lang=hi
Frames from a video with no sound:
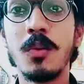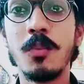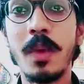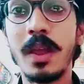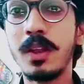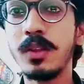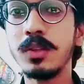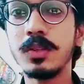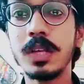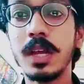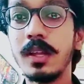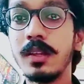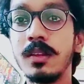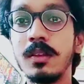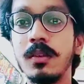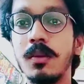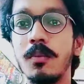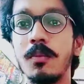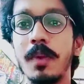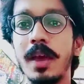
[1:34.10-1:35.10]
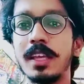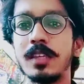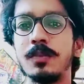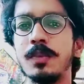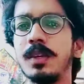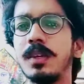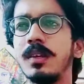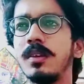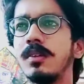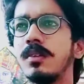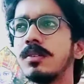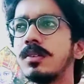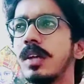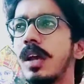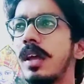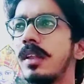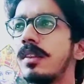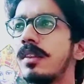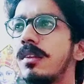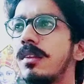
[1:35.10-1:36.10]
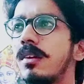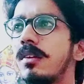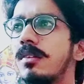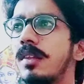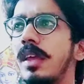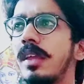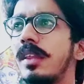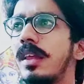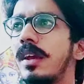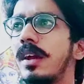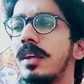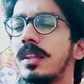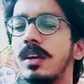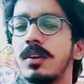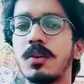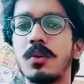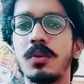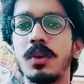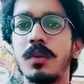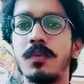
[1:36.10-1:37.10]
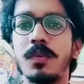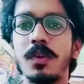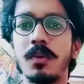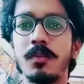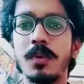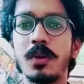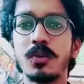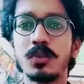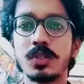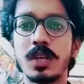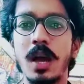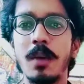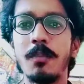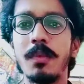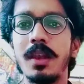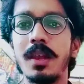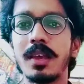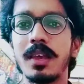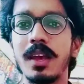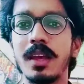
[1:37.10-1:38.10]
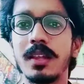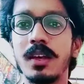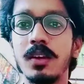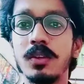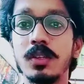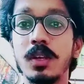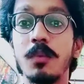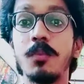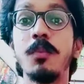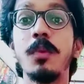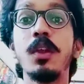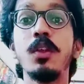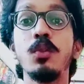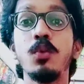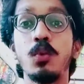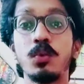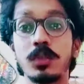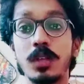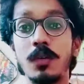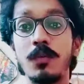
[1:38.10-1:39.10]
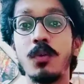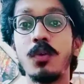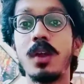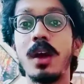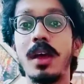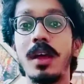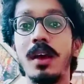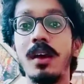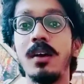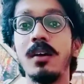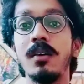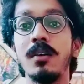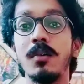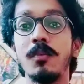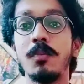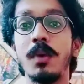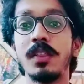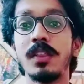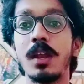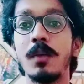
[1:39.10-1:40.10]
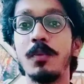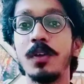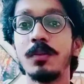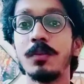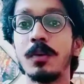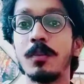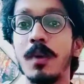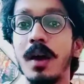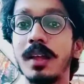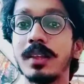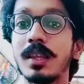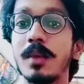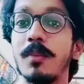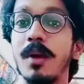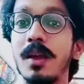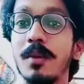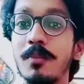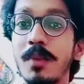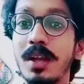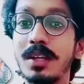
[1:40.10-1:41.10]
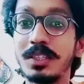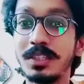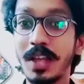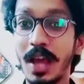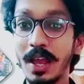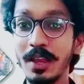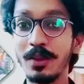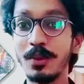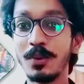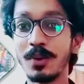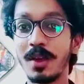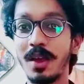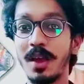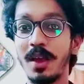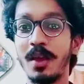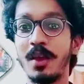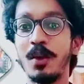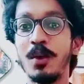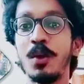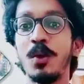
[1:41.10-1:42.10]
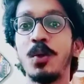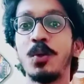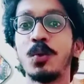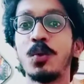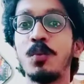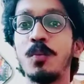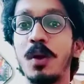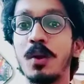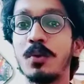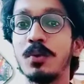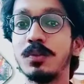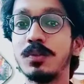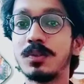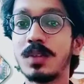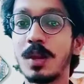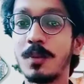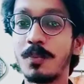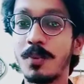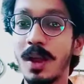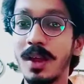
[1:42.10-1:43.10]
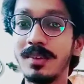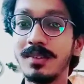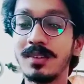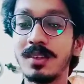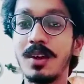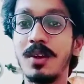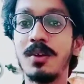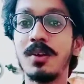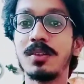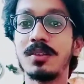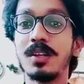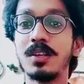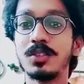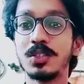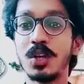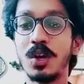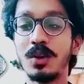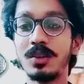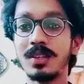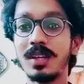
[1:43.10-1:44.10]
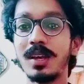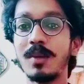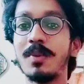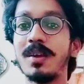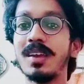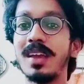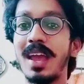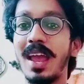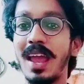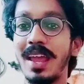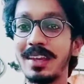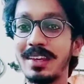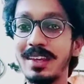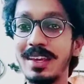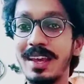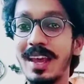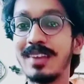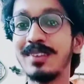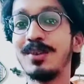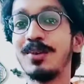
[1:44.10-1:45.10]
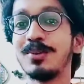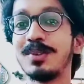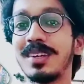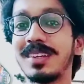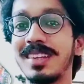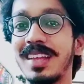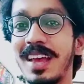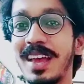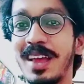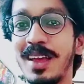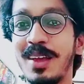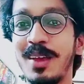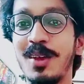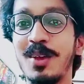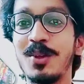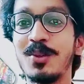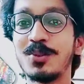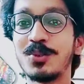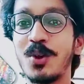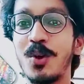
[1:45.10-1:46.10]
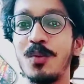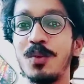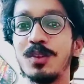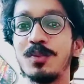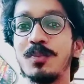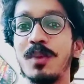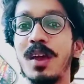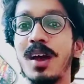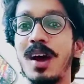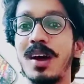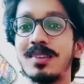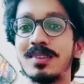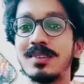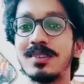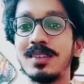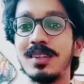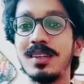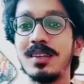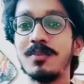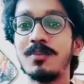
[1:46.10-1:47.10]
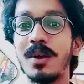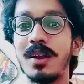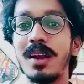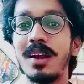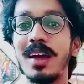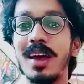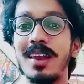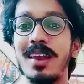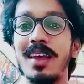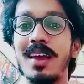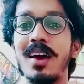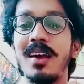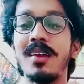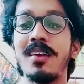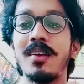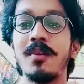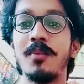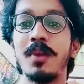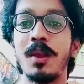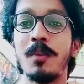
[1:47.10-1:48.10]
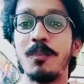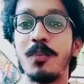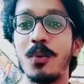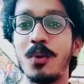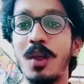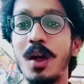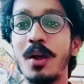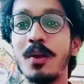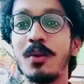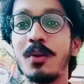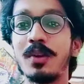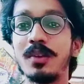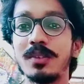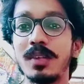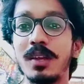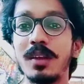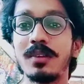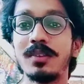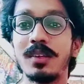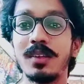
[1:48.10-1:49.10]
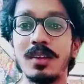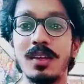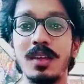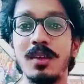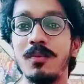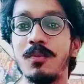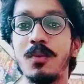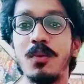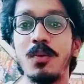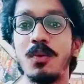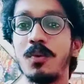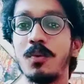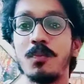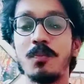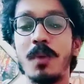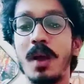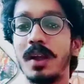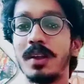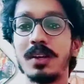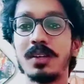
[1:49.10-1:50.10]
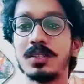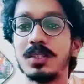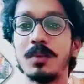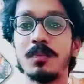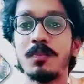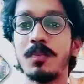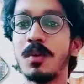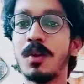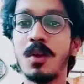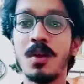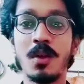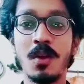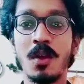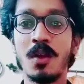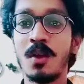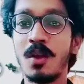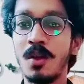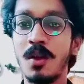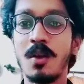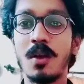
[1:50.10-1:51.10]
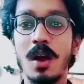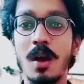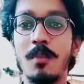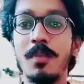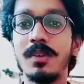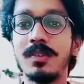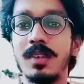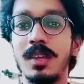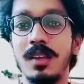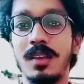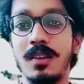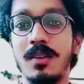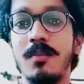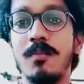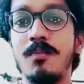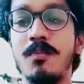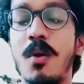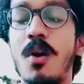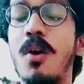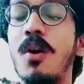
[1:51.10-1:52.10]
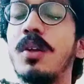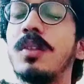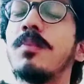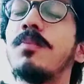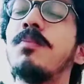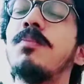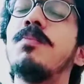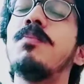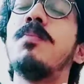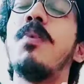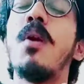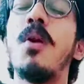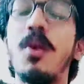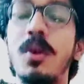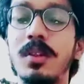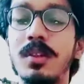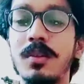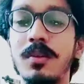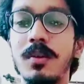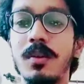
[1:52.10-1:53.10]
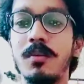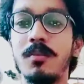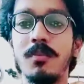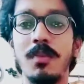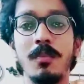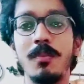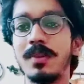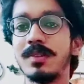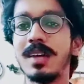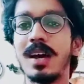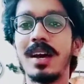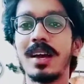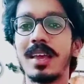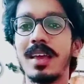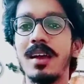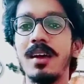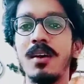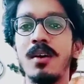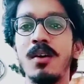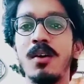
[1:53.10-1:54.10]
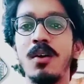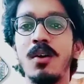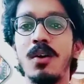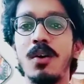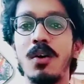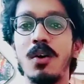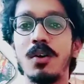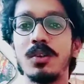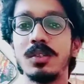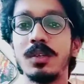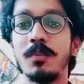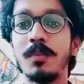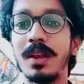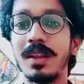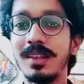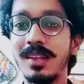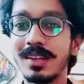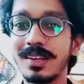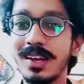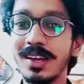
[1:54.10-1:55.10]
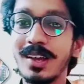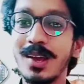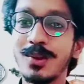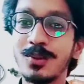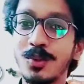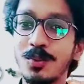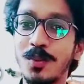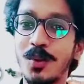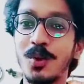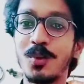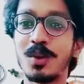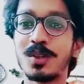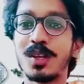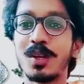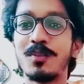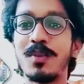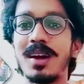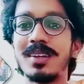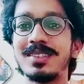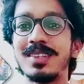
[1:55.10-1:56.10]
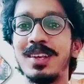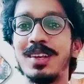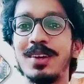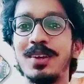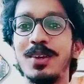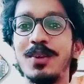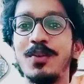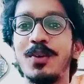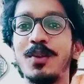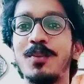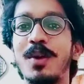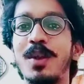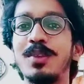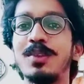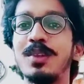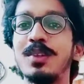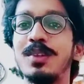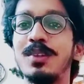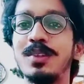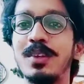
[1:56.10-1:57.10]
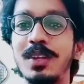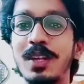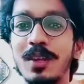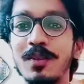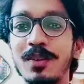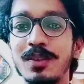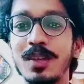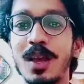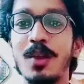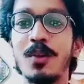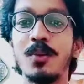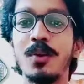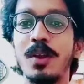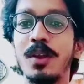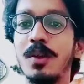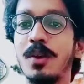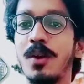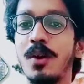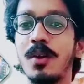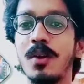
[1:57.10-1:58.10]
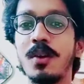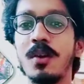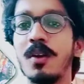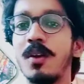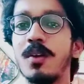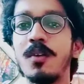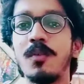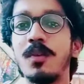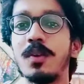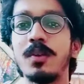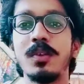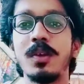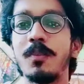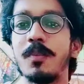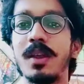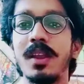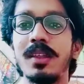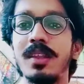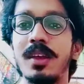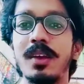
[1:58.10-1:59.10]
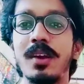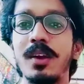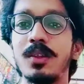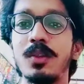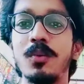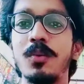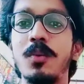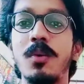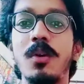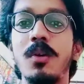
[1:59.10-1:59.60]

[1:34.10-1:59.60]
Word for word: मैंने तो शायद मैच भी शायद नहीं देखा था क्योंकि फिर मैं कुछ काम में लग गया था जब मेरे दोस्त का फ़ोन आया पंद्रह बीस मिनट बाद कि भाई मैच टाई हो गया है तो मैं खुद सरप्राइज़ था और इतना शॉक था कि भाई ये कैसे हो सकता है चौबीस में अस्सी बना डाले यार मतलब पोलार्ड और ईशान किशन की वो पार्टनरशिप अमेजिंग बहुत बहुत मज़ा आ गया और जब मैंने देखा कि यार सुपर ओवर तक बात चली गई है फिर मैंने जल्दी से टीवी चालू करी और फिर जब मैंने देखा तो